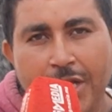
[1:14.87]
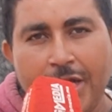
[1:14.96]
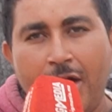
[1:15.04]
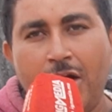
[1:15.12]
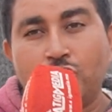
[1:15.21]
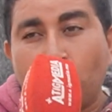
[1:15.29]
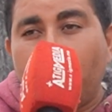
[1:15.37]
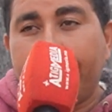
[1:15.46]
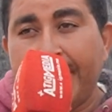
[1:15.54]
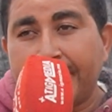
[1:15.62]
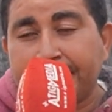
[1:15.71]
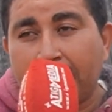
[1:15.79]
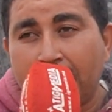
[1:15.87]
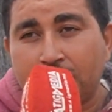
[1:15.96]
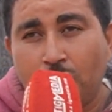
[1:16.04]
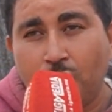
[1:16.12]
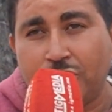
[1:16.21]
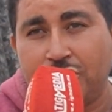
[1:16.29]
لا اشكون كنا
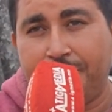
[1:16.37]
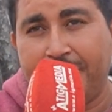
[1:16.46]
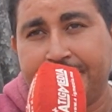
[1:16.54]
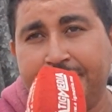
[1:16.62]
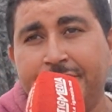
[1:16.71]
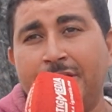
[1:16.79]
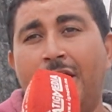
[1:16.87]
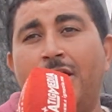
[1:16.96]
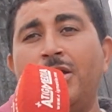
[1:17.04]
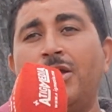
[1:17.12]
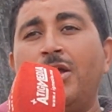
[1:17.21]
نتخلص الواجبات الناح